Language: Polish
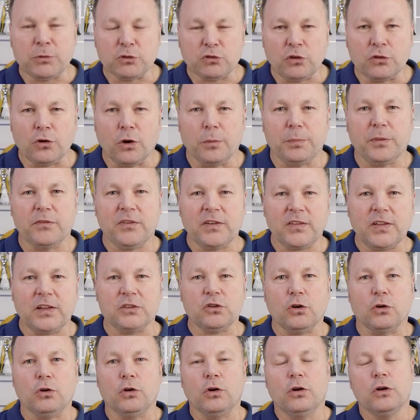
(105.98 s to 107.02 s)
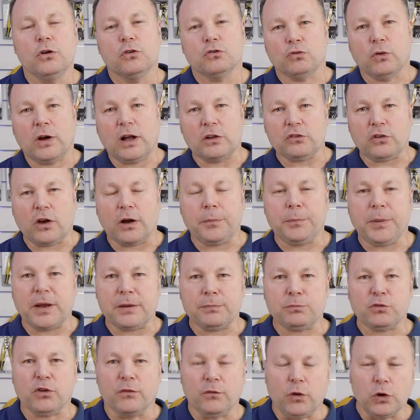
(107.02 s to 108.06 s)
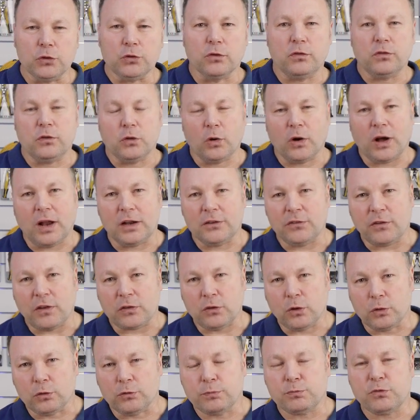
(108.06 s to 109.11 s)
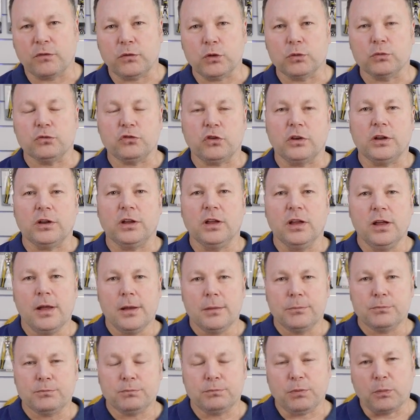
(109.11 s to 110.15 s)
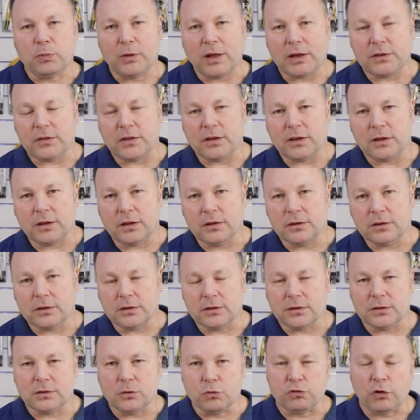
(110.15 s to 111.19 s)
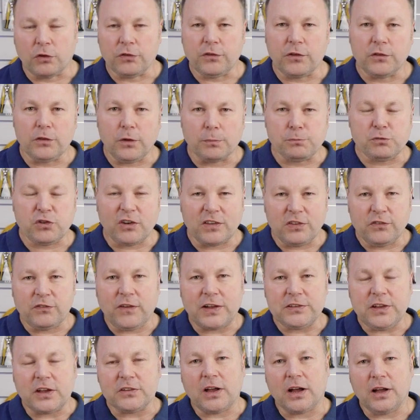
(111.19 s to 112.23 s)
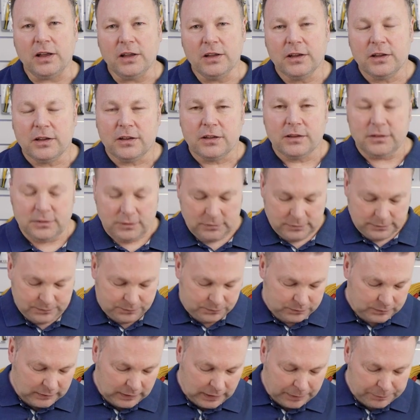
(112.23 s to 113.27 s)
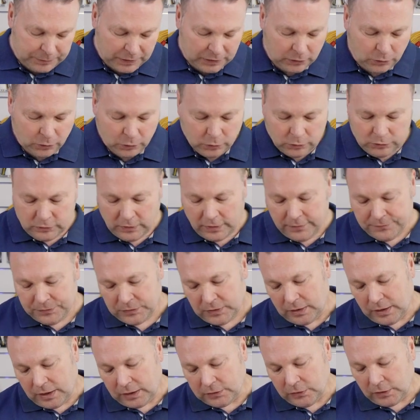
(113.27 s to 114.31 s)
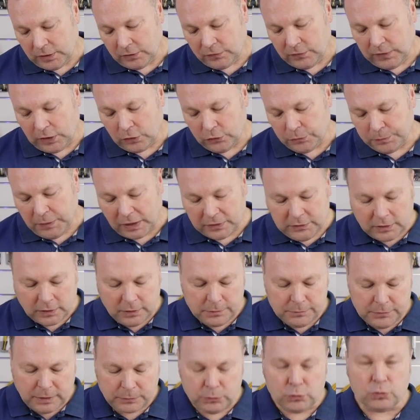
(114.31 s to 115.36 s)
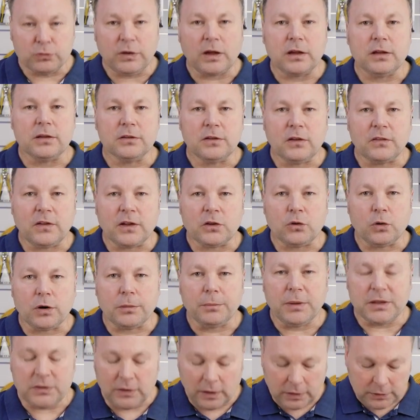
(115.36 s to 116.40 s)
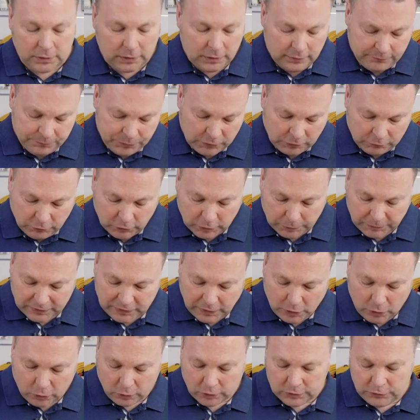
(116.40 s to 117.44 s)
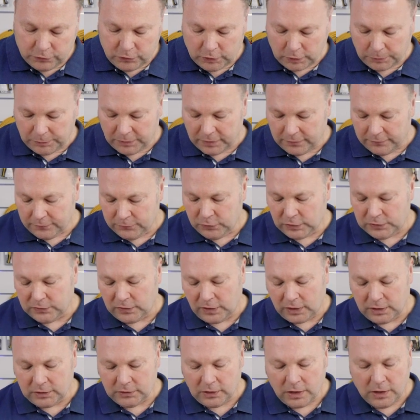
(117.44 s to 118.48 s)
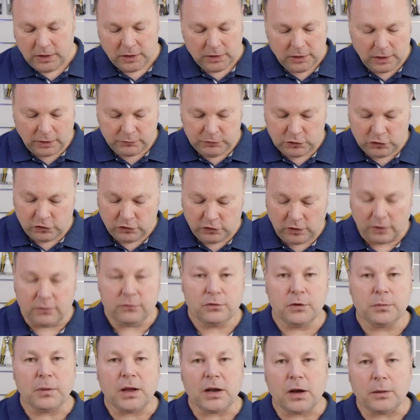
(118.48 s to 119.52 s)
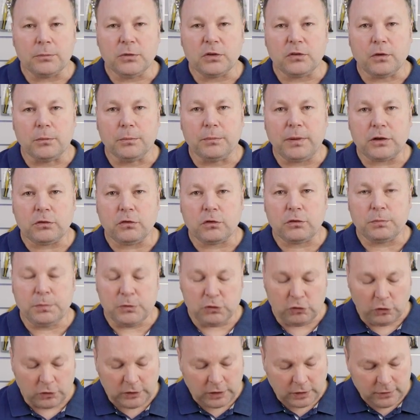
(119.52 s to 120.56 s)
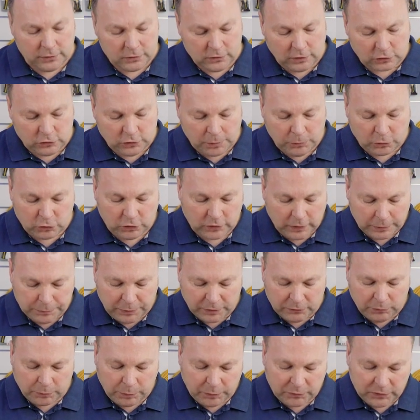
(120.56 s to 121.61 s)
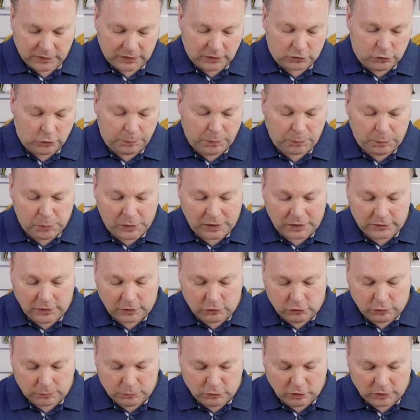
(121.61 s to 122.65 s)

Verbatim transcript: początku opowiadać o szukaczach par przewodów, lokalizatorów przewodów, czyli popularnych y, urządzeń do przedzwaniania kabelków. A teraz dla odmiany mam tutaj detektory metali firmy Neo i firmy Wintag. Jak widzicie, wymiarami są bardzo zbliżone. Zacznę może najpierw opowiadać o popularniejszym,